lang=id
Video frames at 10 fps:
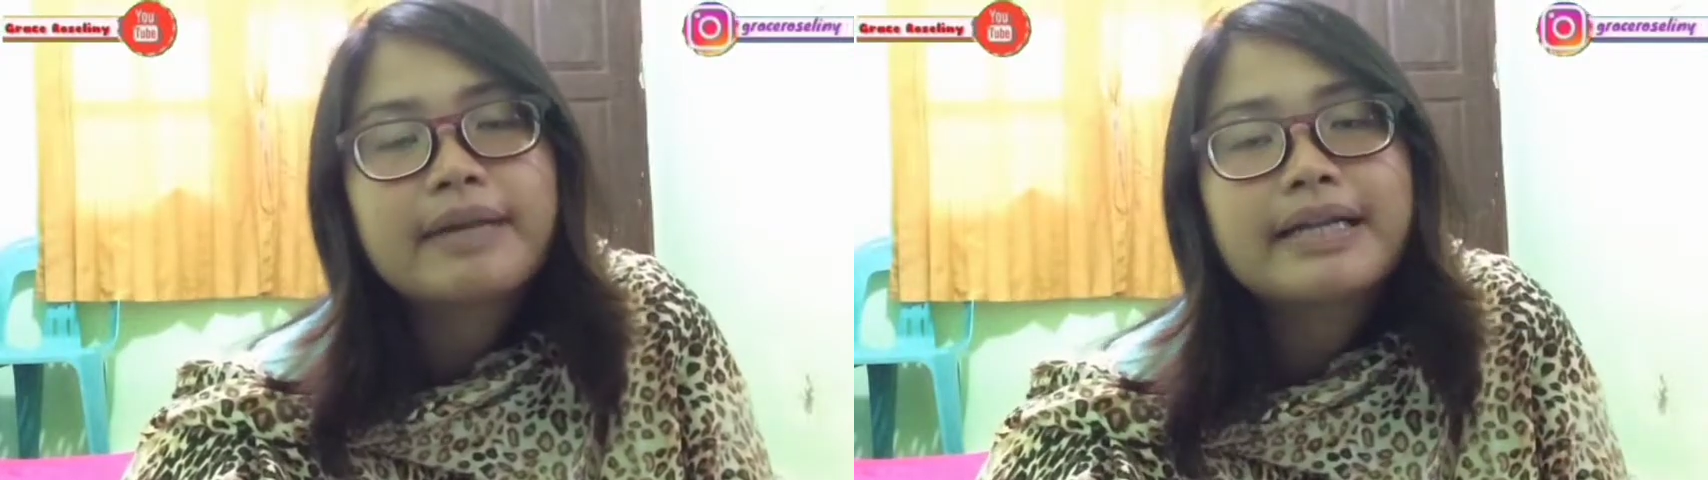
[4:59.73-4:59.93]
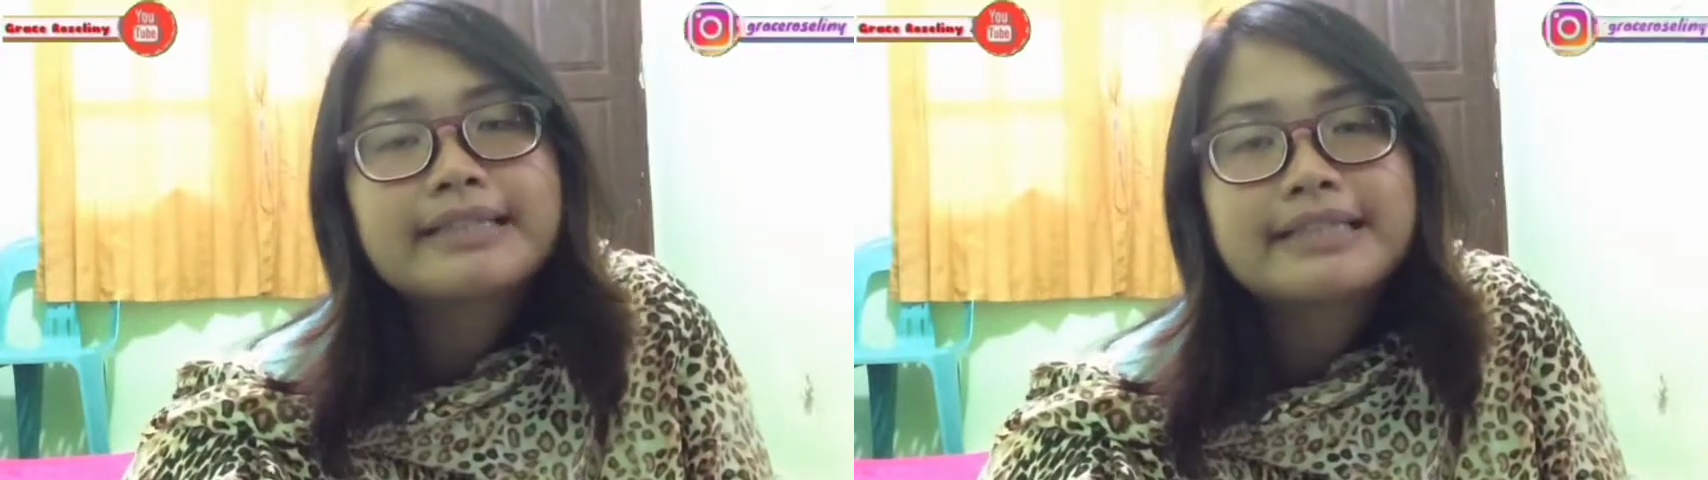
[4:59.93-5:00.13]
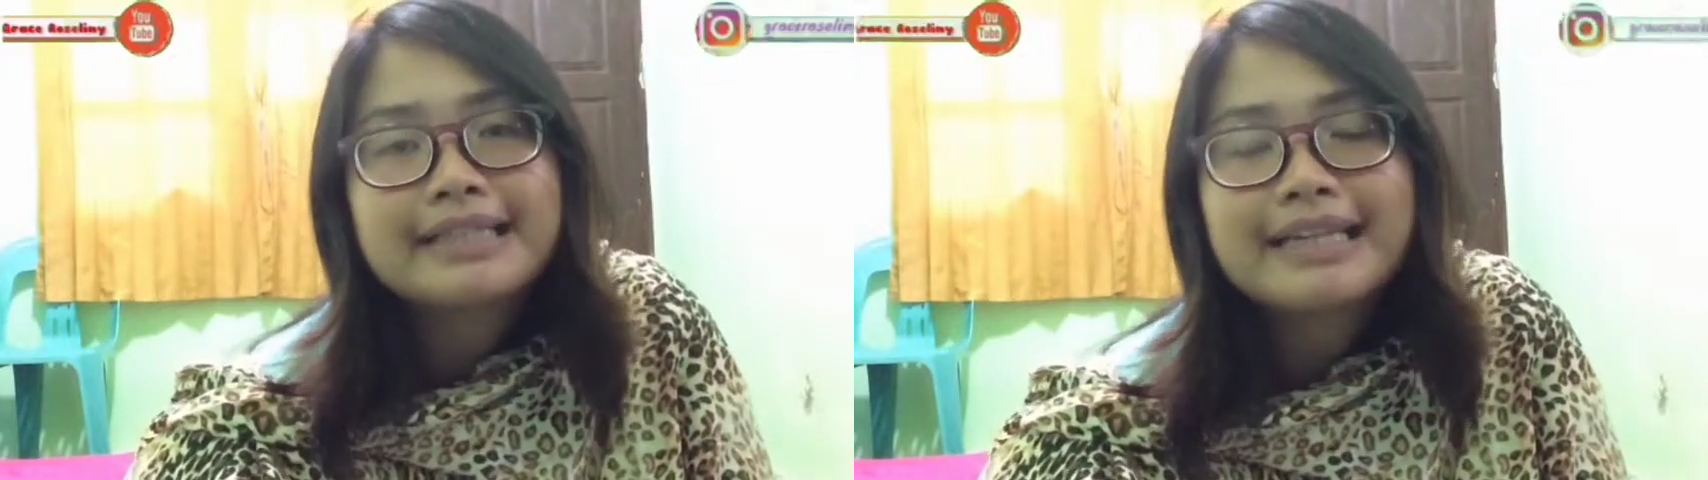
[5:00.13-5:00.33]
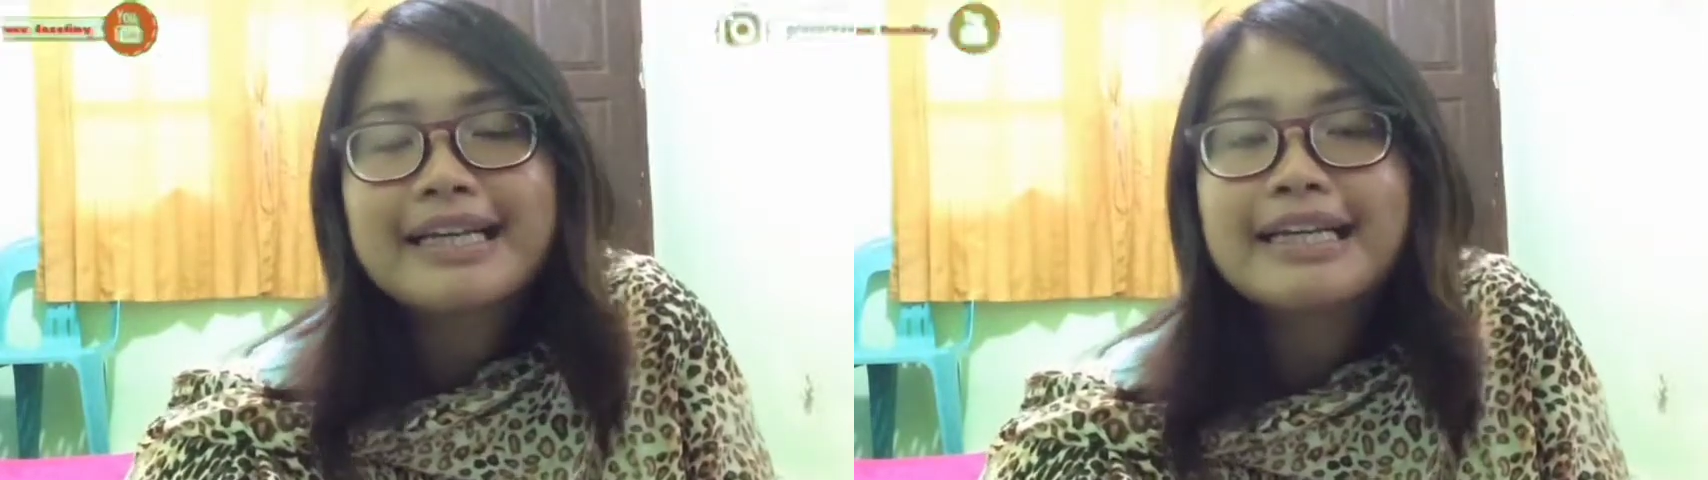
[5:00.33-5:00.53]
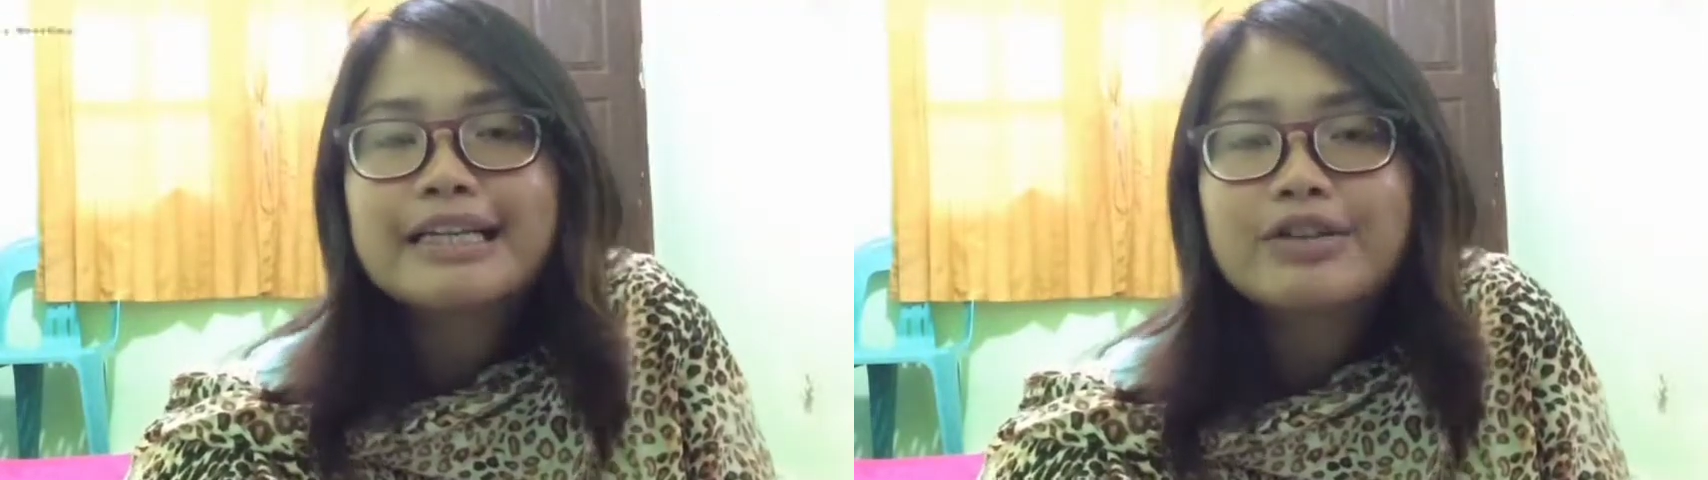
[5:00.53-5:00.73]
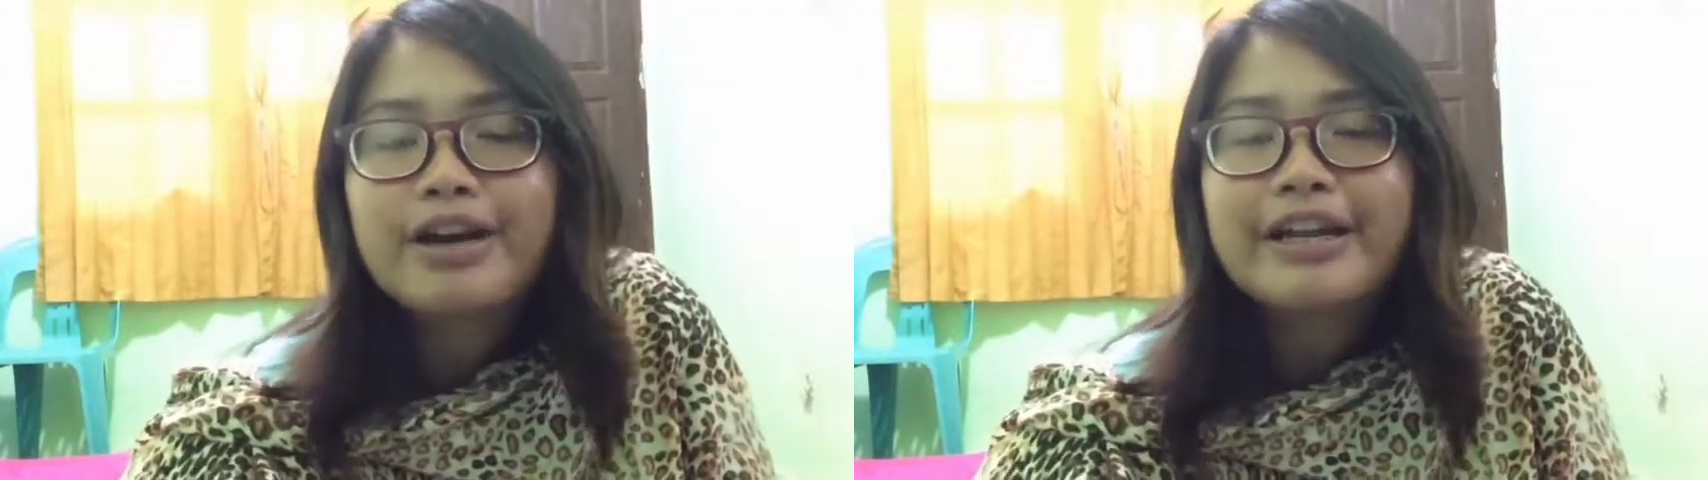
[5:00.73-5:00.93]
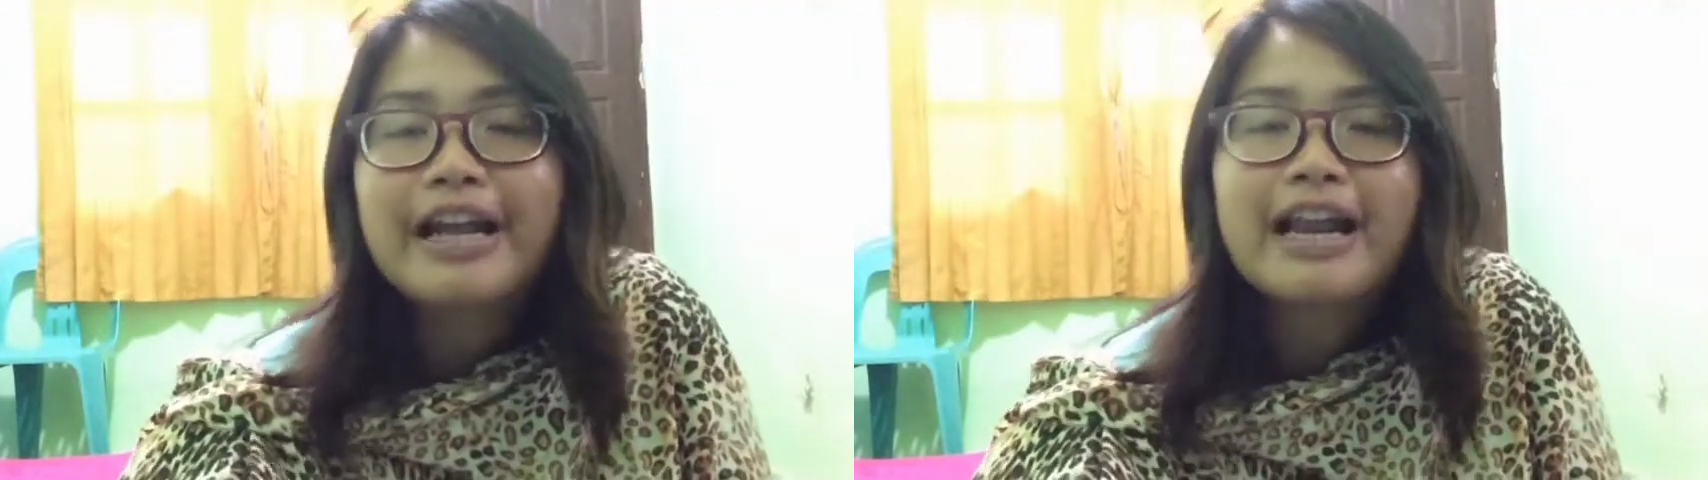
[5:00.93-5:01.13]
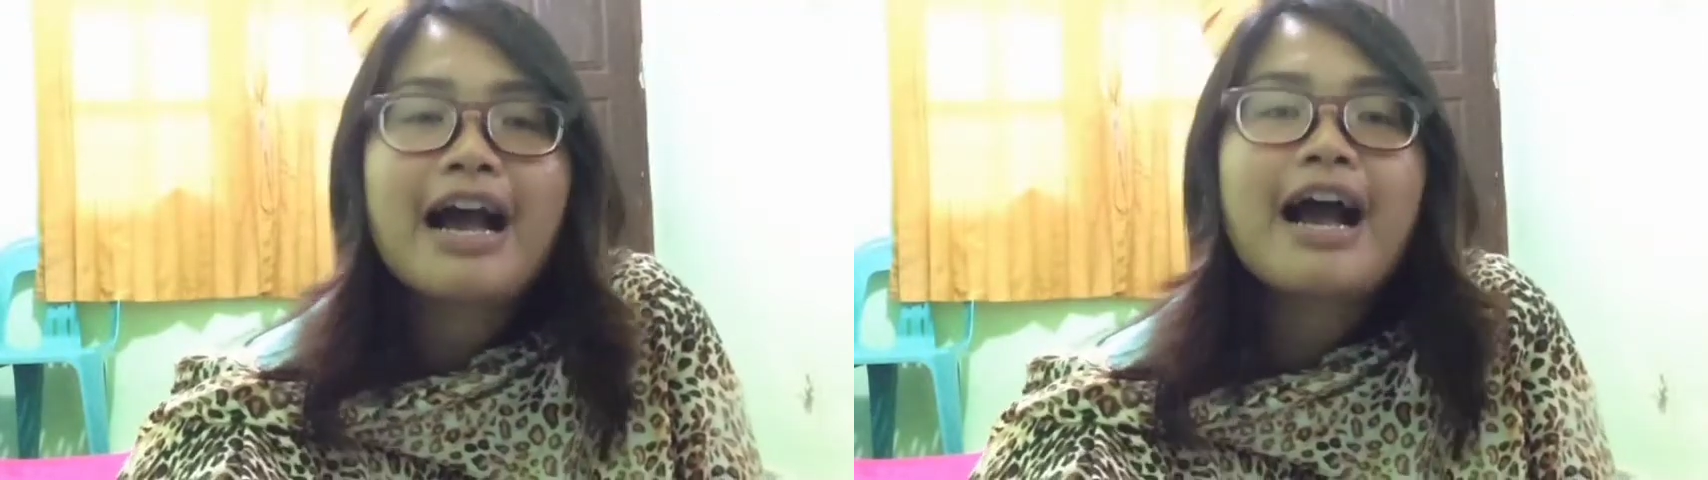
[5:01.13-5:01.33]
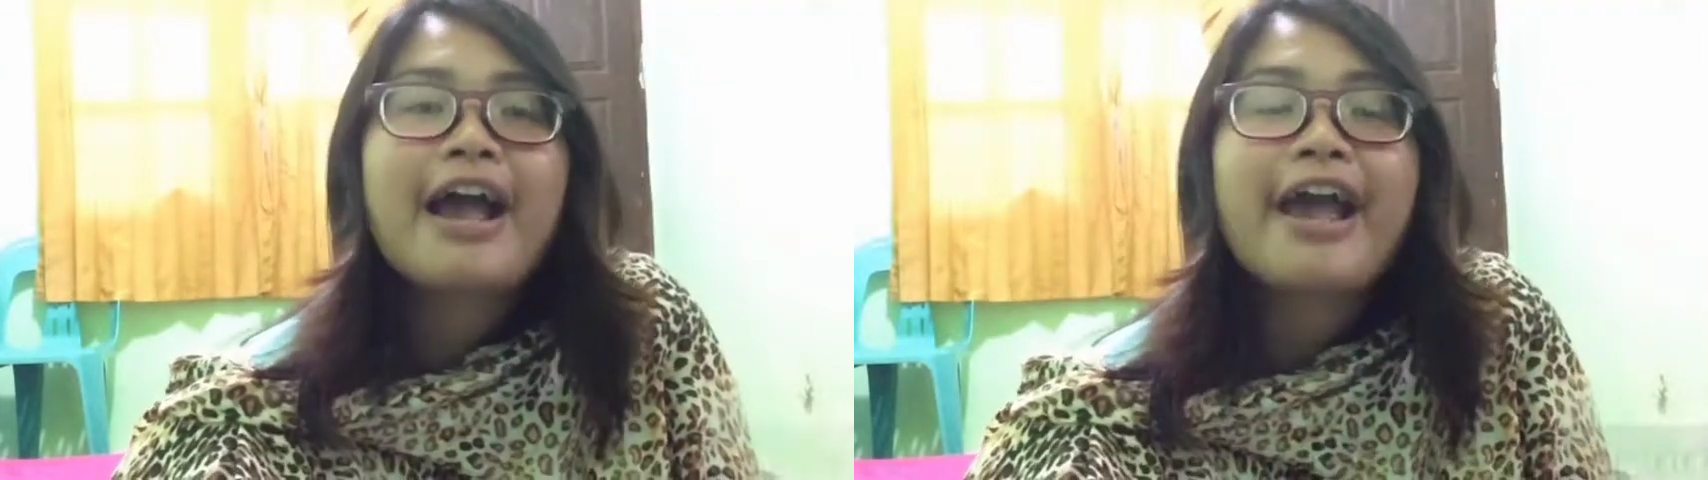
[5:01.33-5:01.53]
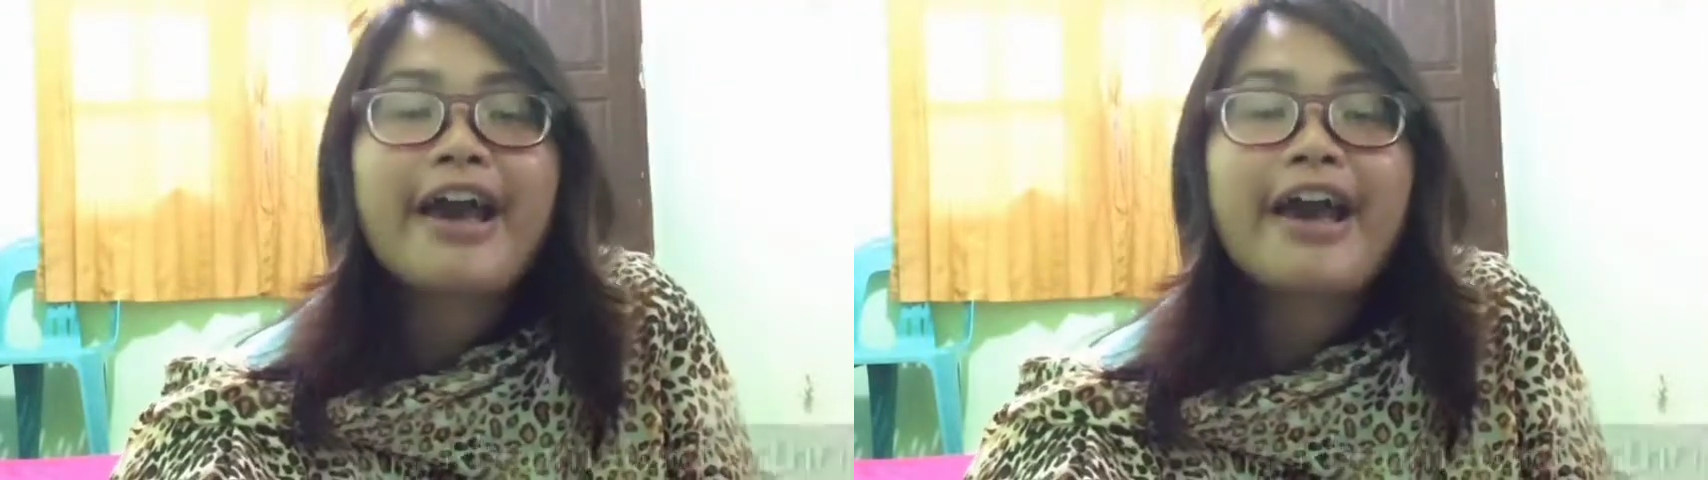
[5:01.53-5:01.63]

paling sering itu adalah